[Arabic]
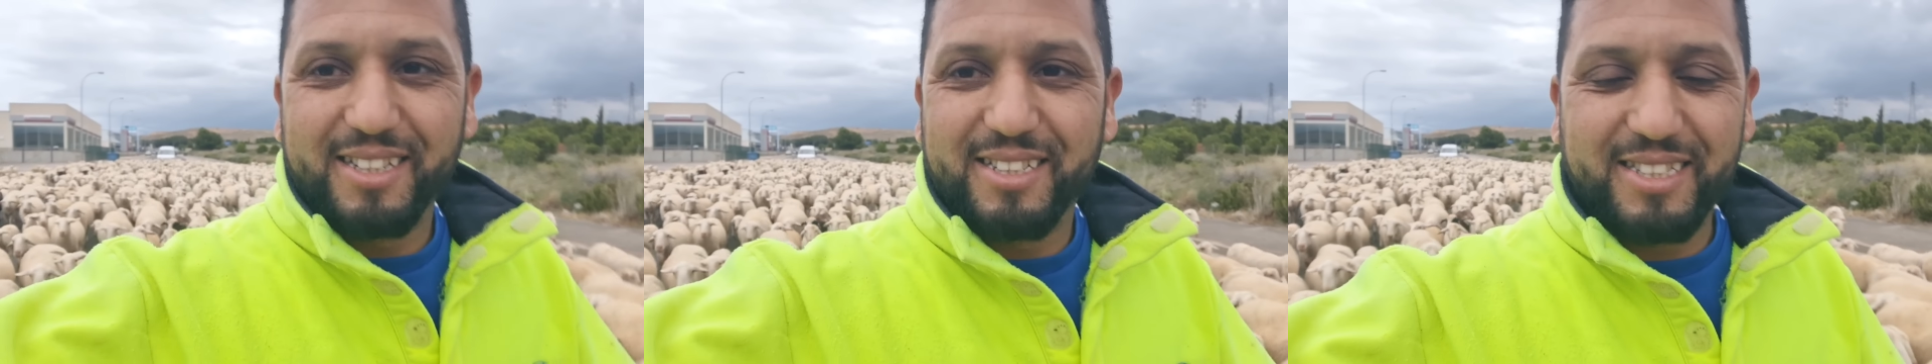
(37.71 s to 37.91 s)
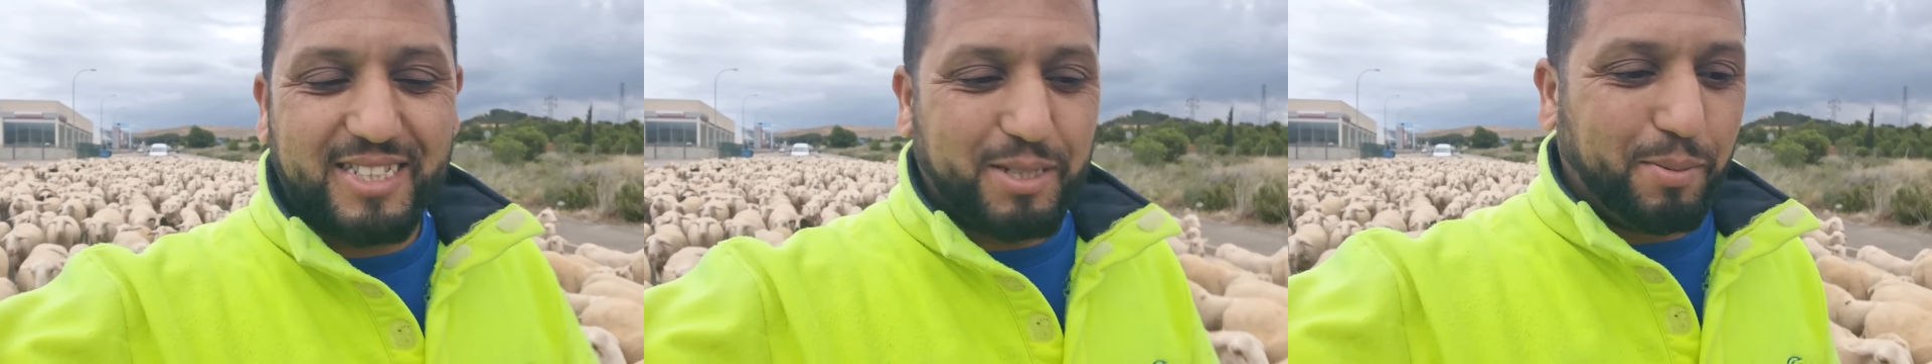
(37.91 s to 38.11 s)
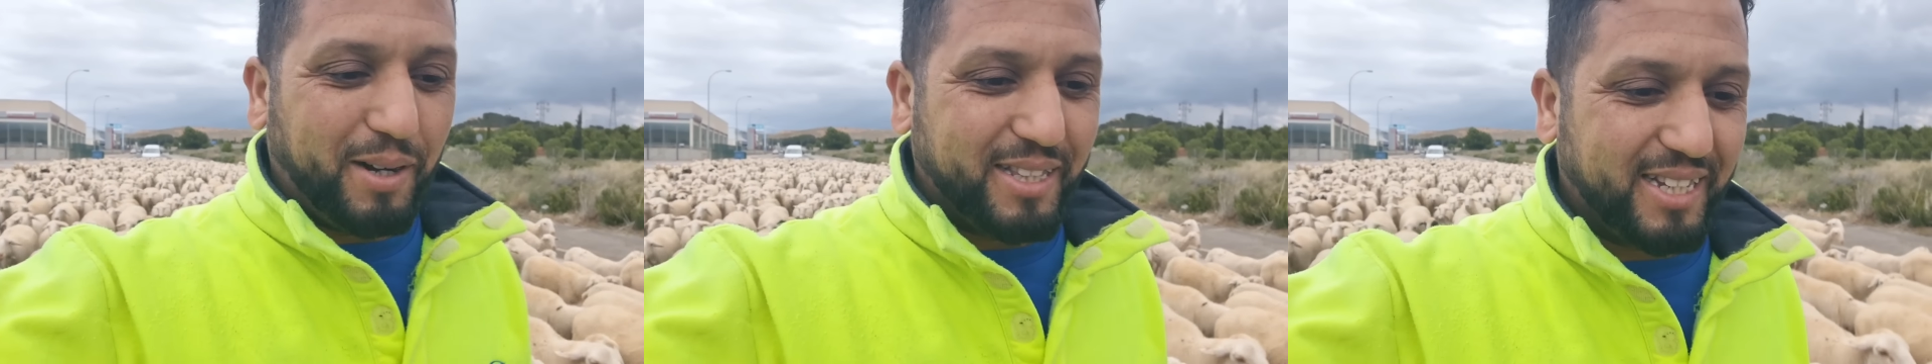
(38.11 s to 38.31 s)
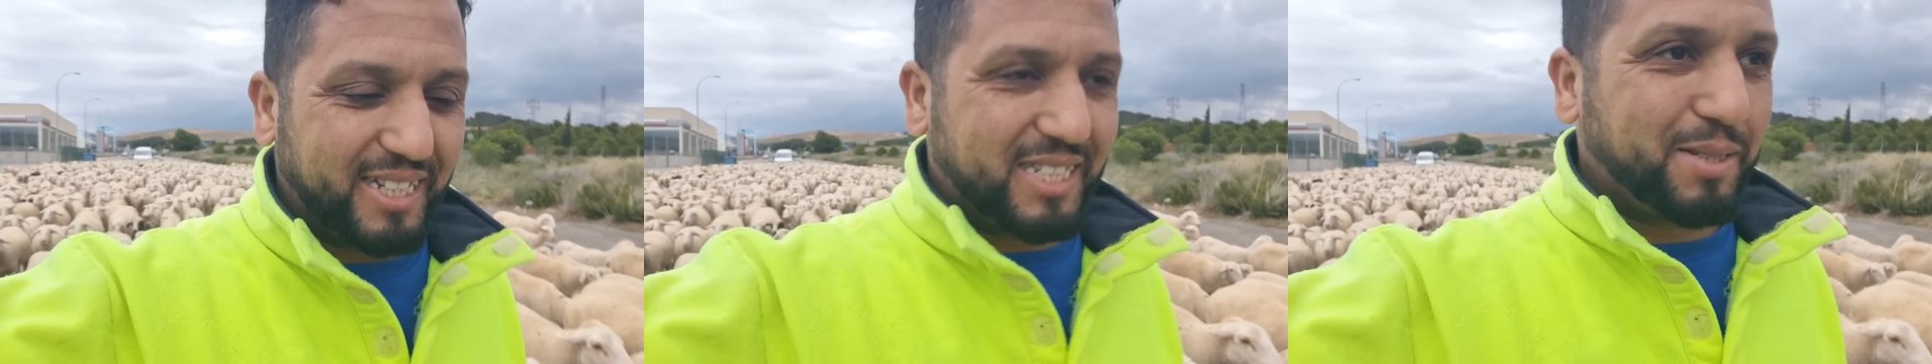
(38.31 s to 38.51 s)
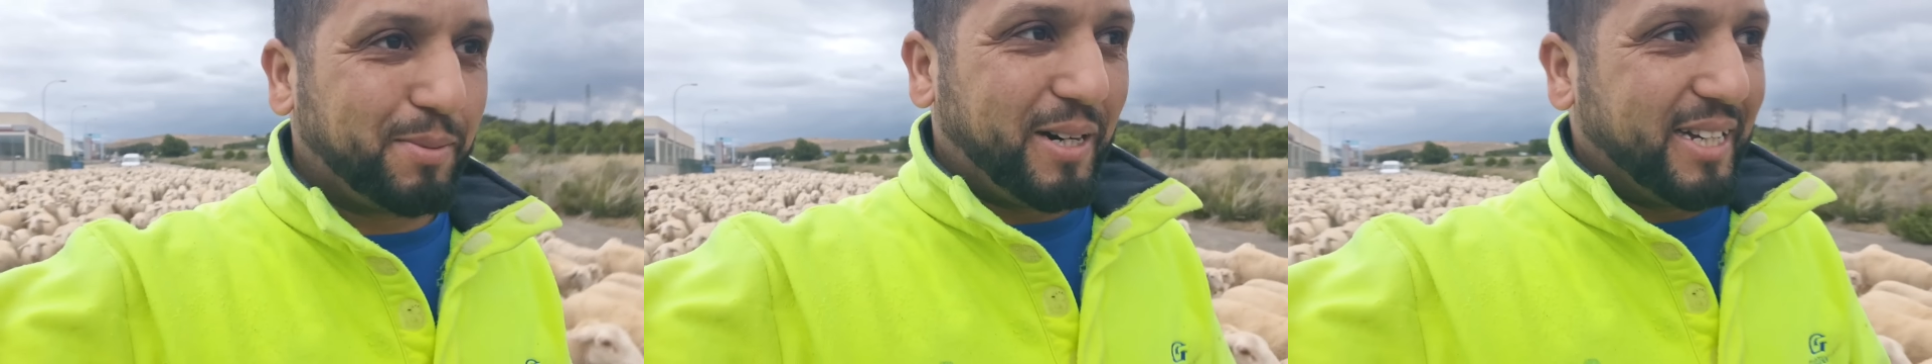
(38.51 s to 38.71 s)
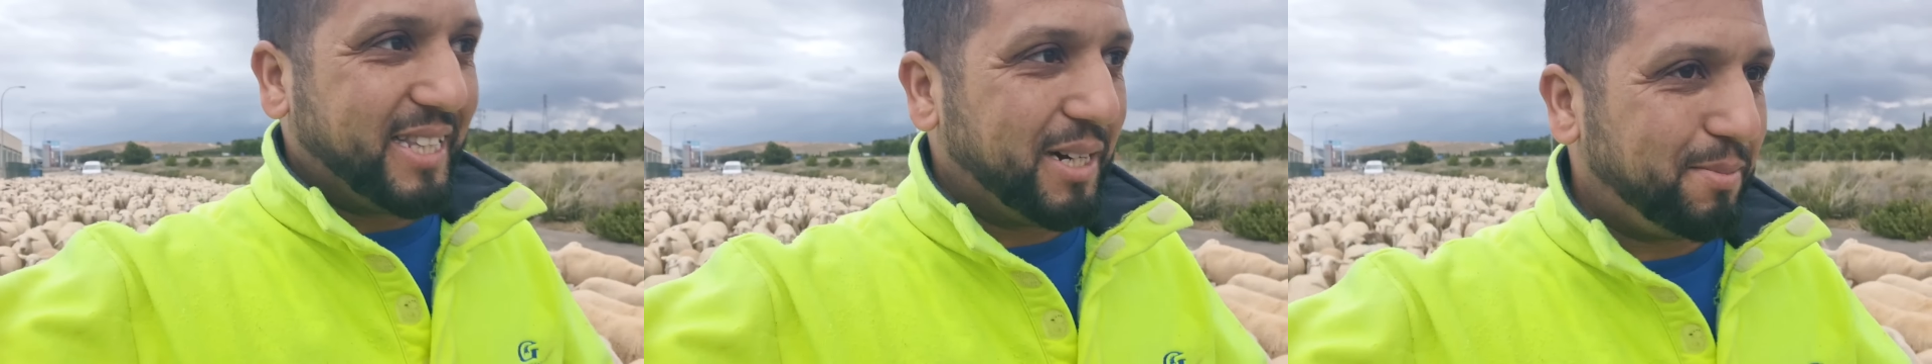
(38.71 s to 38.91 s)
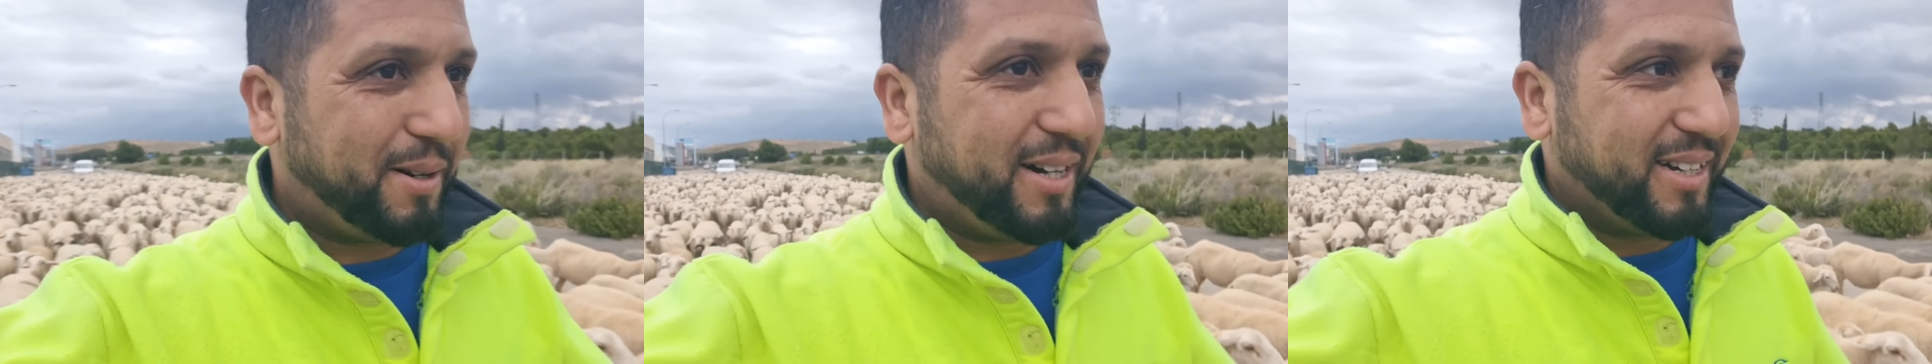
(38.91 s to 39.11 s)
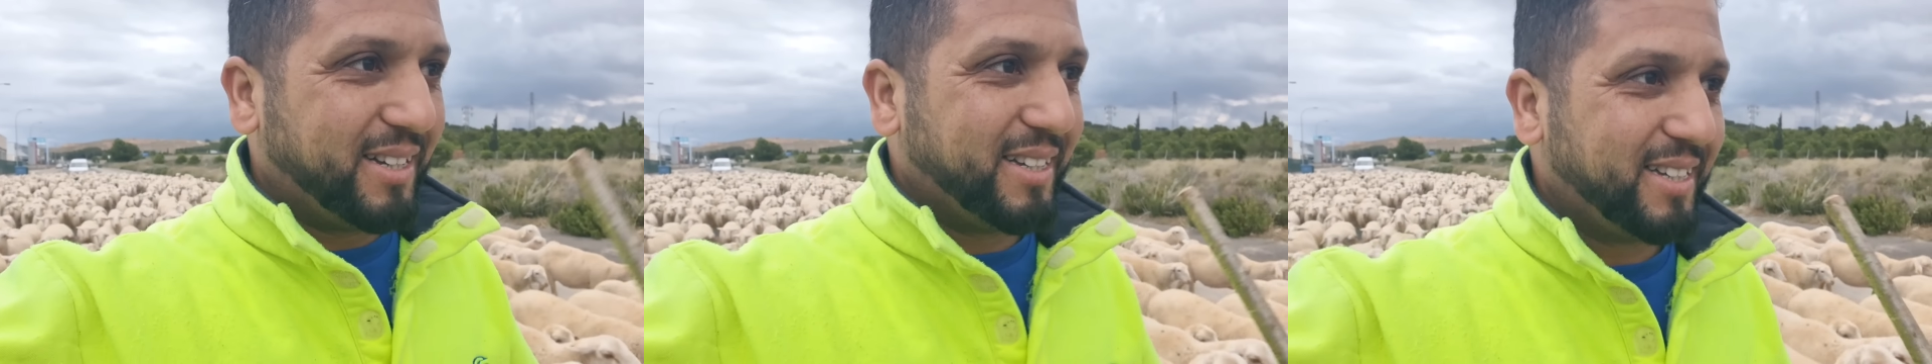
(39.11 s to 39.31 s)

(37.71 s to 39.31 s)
السبعه ديال الصباح دابا